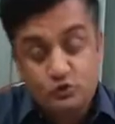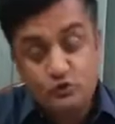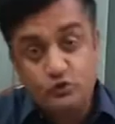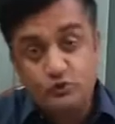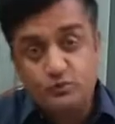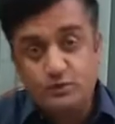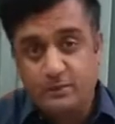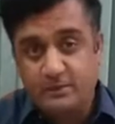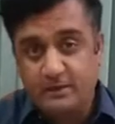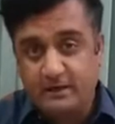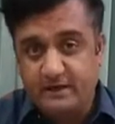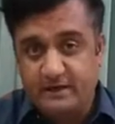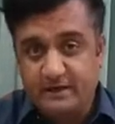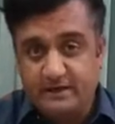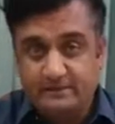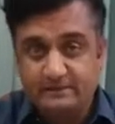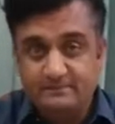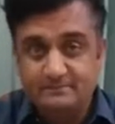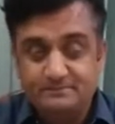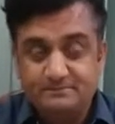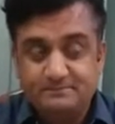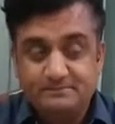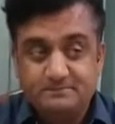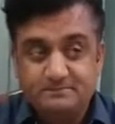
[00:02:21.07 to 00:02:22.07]
सोच में पड़ गया
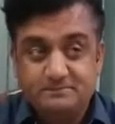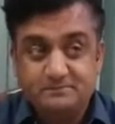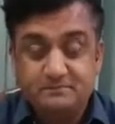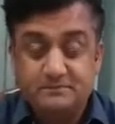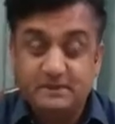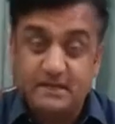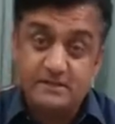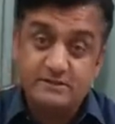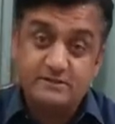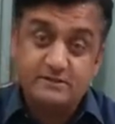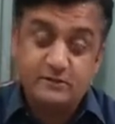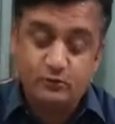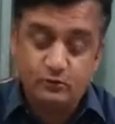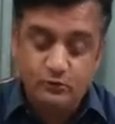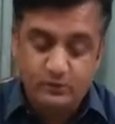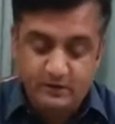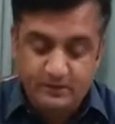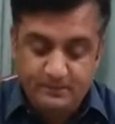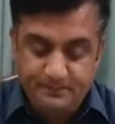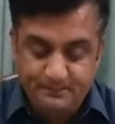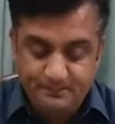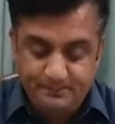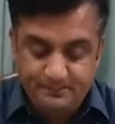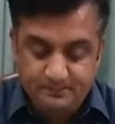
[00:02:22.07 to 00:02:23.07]
कैसे
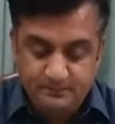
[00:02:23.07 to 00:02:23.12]
होगा